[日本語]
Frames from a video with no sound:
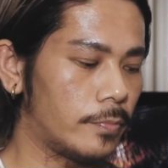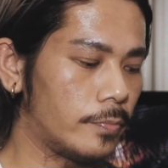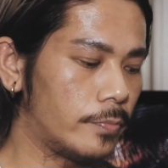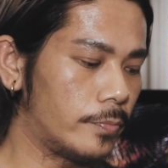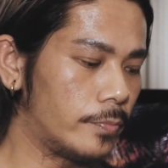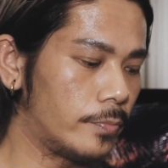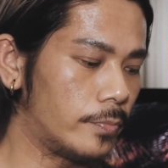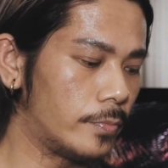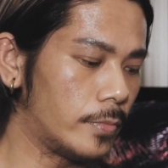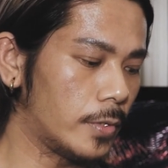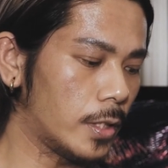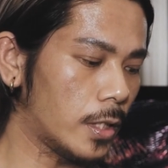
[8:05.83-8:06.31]
う
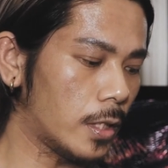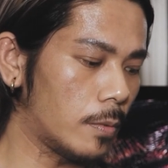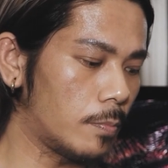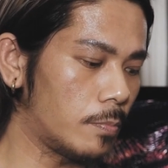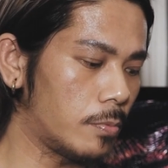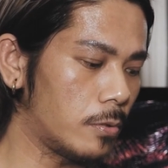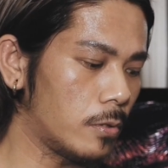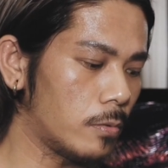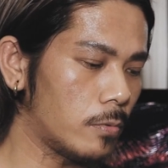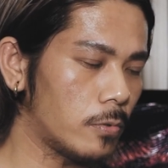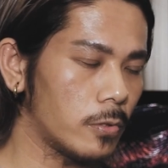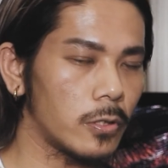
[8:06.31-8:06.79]
ん、なんか
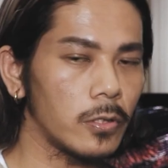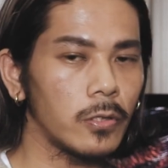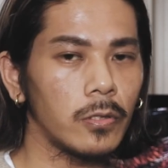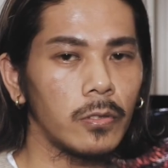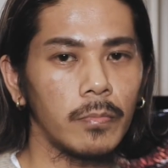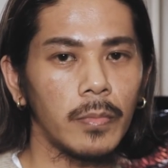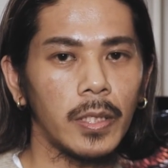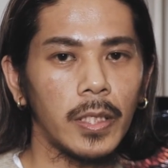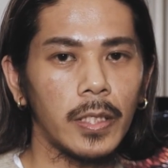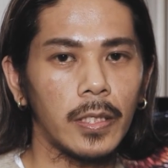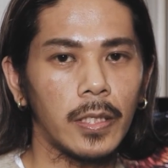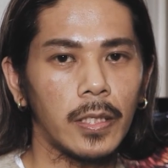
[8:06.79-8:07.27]
プロモーションう
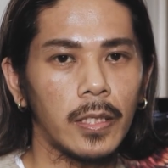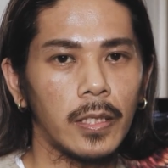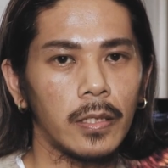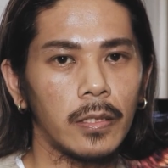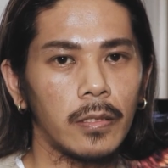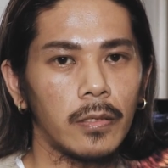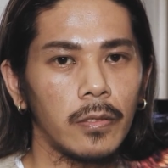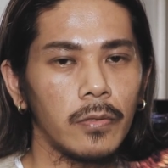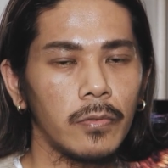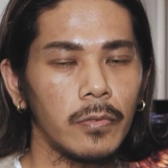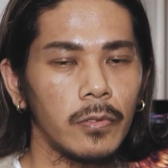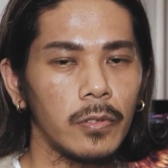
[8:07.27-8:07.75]
まいなっ
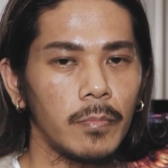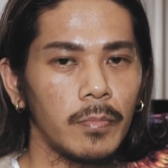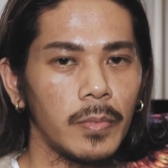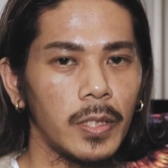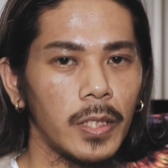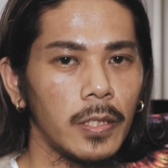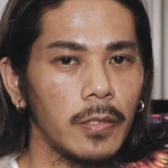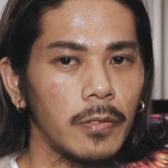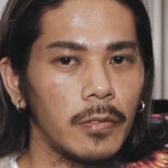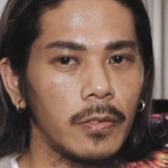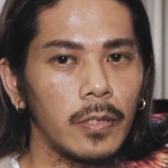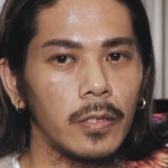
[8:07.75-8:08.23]
ていう風に見
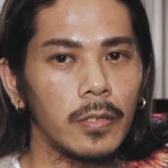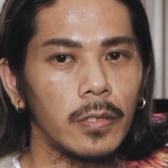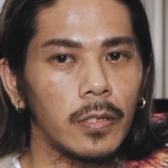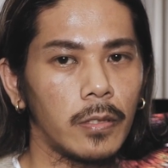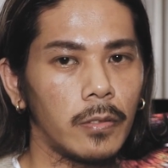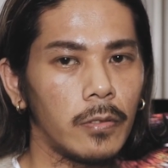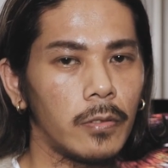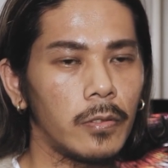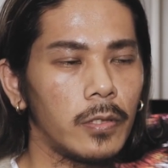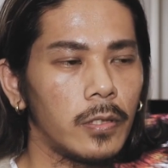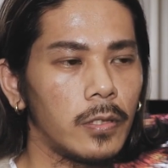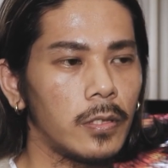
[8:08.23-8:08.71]
えるんですけ
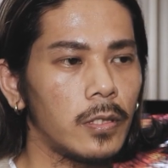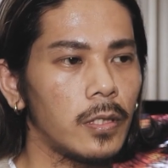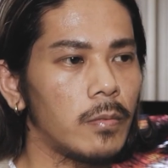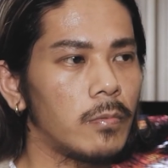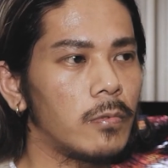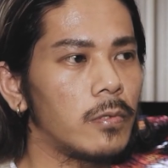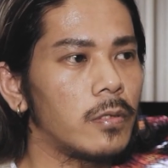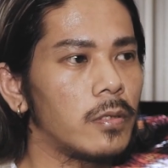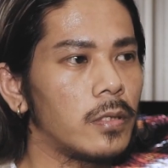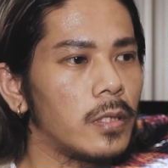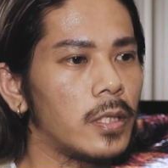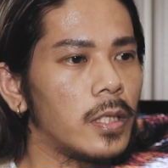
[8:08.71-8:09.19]
ど実は
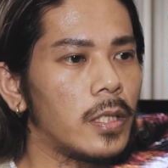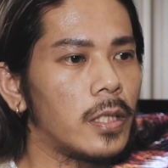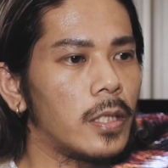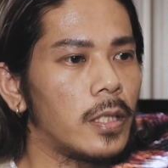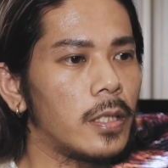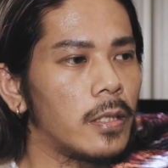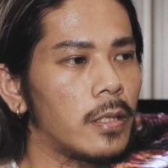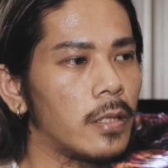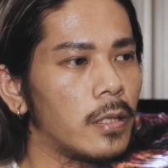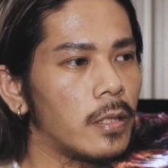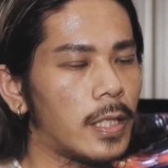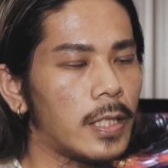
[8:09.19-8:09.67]
僕ね
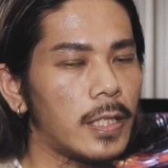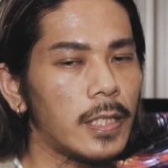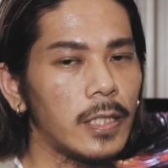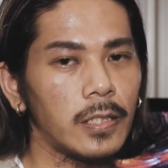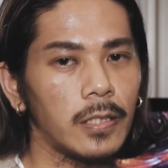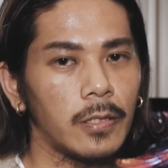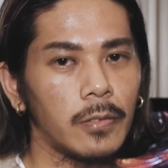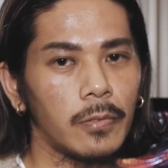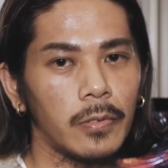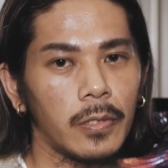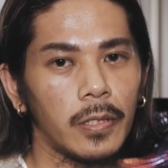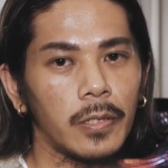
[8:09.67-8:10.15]
話し
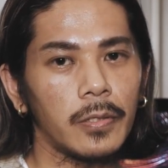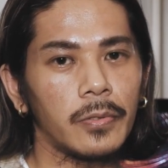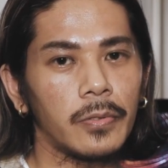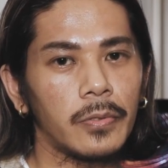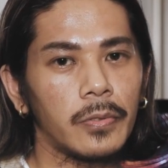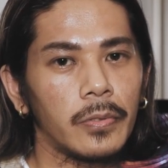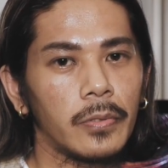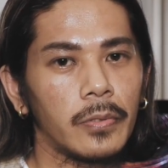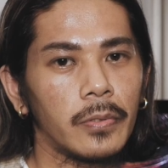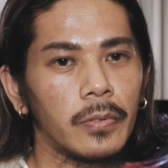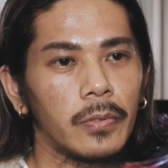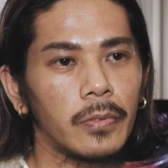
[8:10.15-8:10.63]
たことあるんで
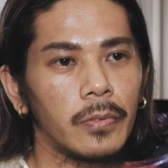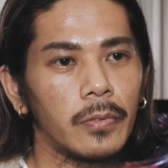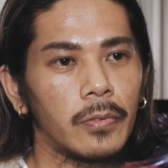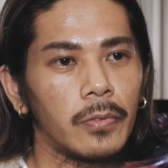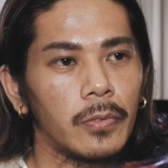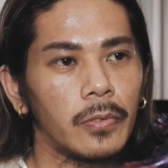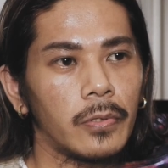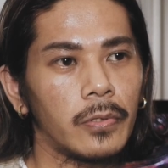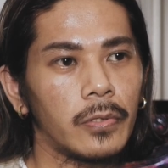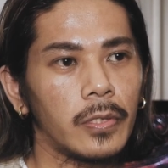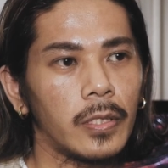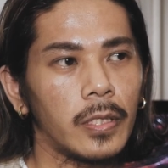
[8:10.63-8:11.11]
すよ
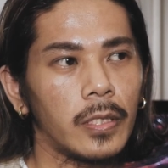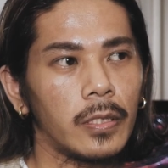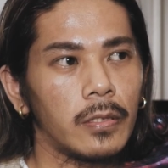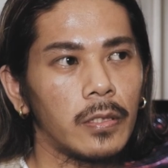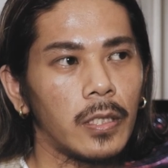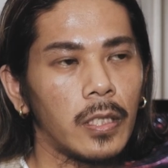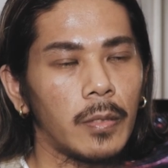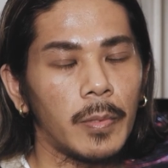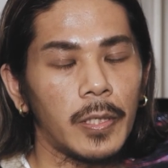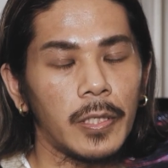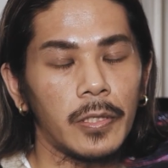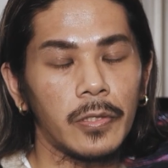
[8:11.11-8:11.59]
56年ぐ
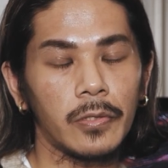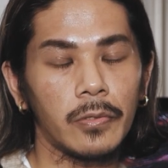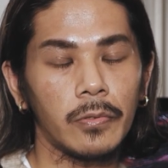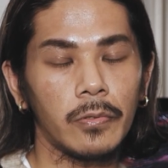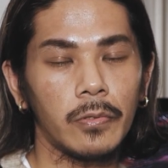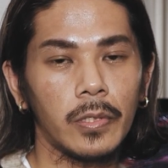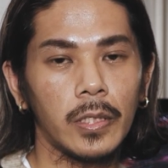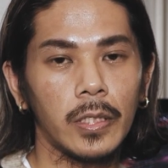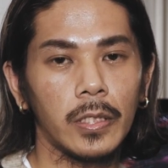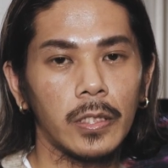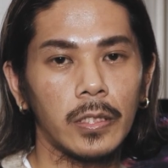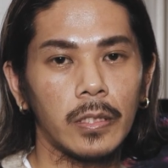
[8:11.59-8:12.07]
らい前に
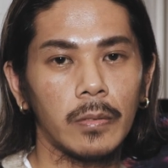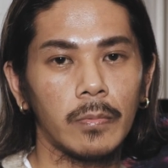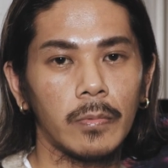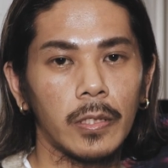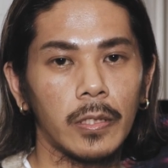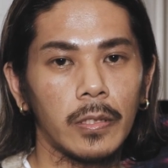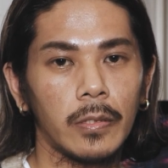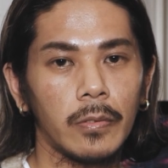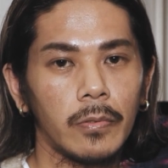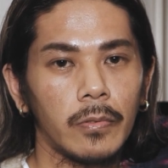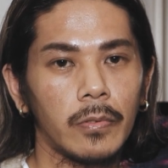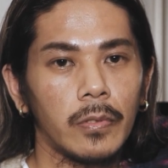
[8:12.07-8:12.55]
紹介しても
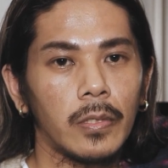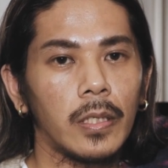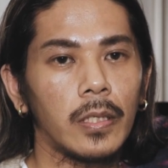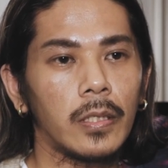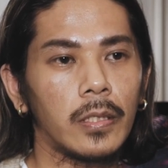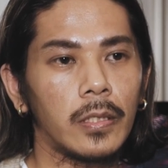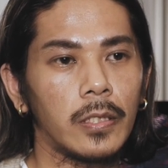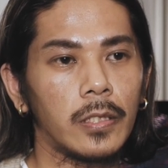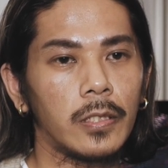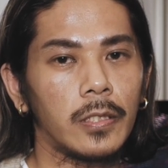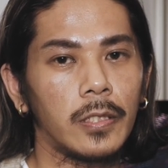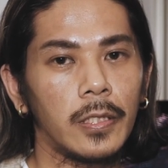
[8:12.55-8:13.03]
らったことがあっ
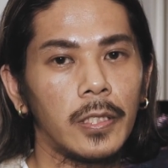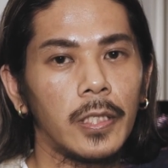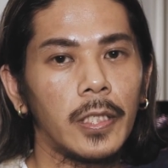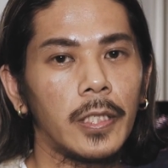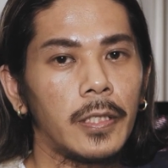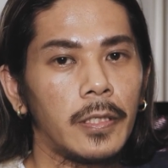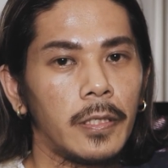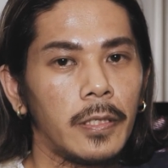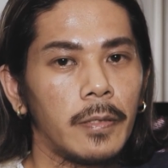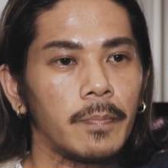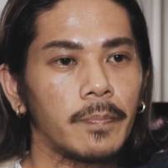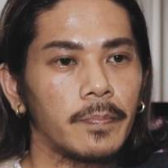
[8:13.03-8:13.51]
て知り合
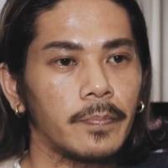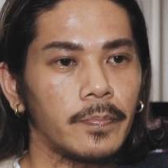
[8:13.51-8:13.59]
いに